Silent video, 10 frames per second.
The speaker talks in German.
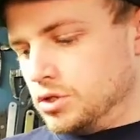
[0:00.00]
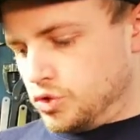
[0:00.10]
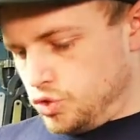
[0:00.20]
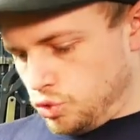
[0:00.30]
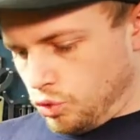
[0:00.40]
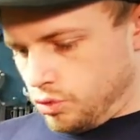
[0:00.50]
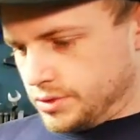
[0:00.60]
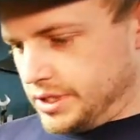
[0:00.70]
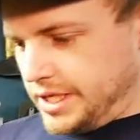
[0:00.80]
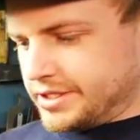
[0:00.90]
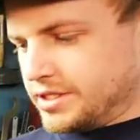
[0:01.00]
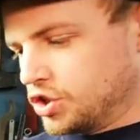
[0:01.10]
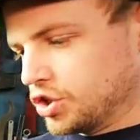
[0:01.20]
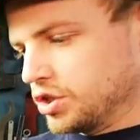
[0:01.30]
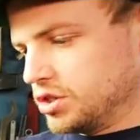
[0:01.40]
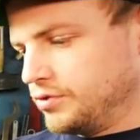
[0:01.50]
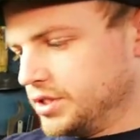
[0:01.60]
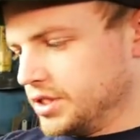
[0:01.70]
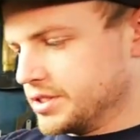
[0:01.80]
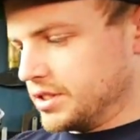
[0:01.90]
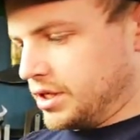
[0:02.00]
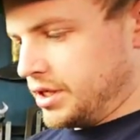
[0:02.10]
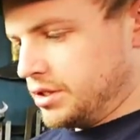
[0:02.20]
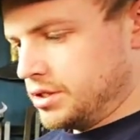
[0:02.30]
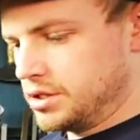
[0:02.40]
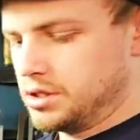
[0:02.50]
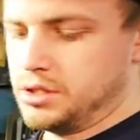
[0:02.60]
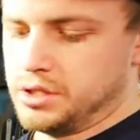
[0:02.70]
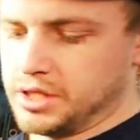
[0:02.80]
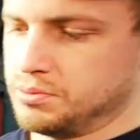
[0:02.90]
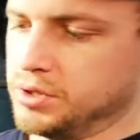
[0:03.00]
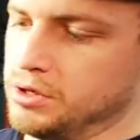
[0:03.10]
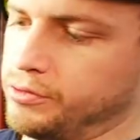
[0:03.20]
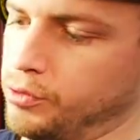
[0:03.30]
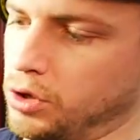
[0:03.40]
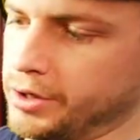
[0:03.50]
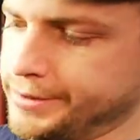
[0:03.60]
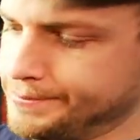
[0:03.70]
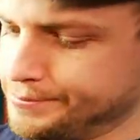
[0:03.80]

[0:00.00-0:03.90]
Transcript: So, nächster Schritt wird jetzt sein, dass wir hier vorne